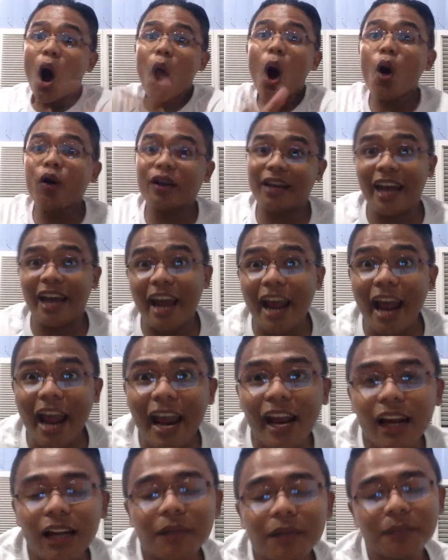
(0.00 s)

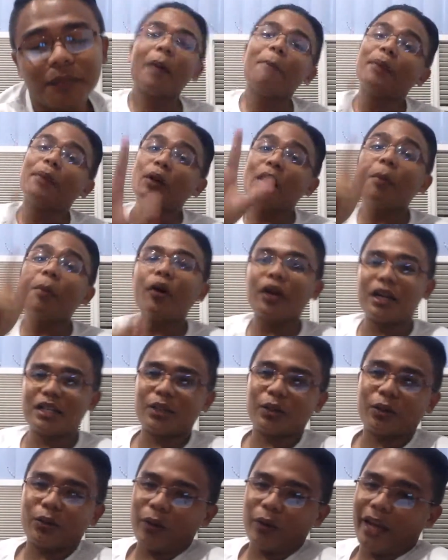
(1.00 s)
Okay, pero alam ko na
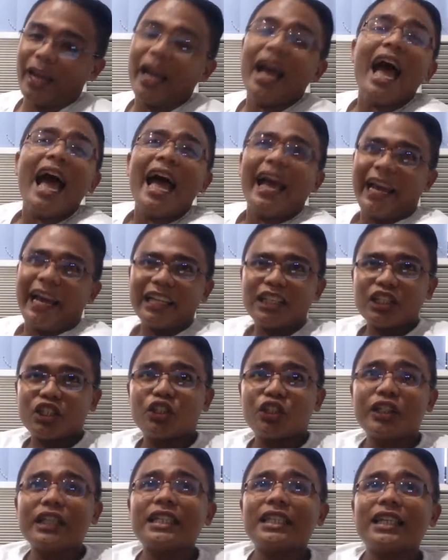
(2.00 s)
sa ko eh. It's
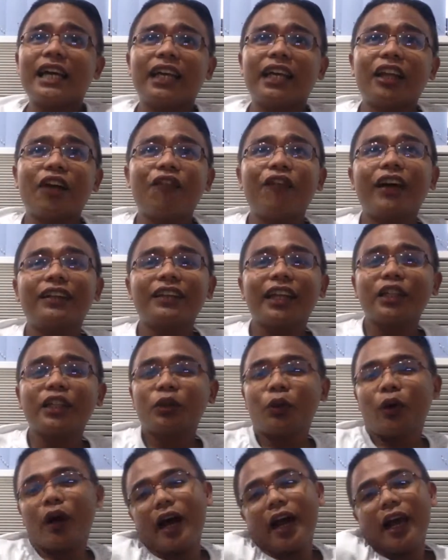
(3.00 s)
just that affected
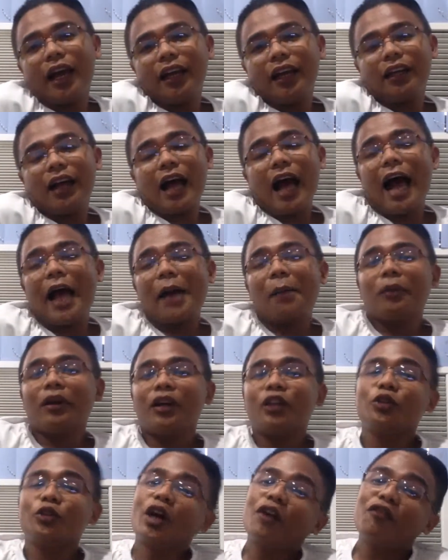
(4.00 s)
ko kay I am
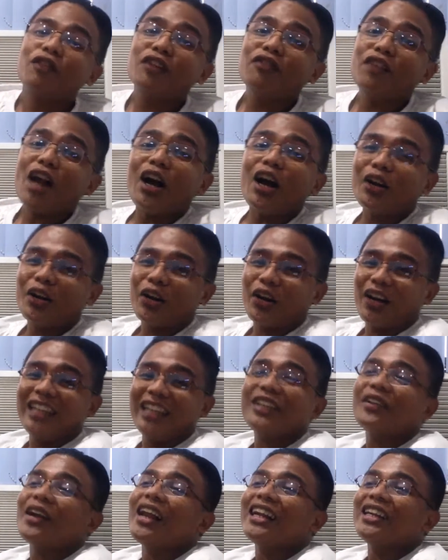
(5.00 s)
a travel vlogger.
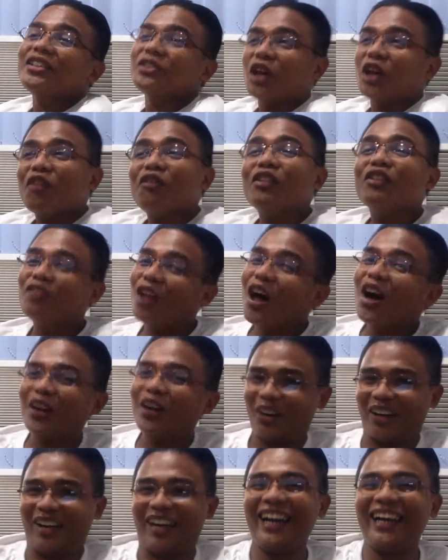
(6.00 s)
Literal nga travel
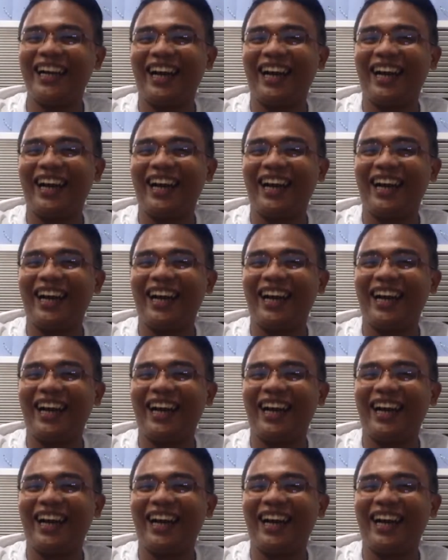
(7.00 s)
vlogger.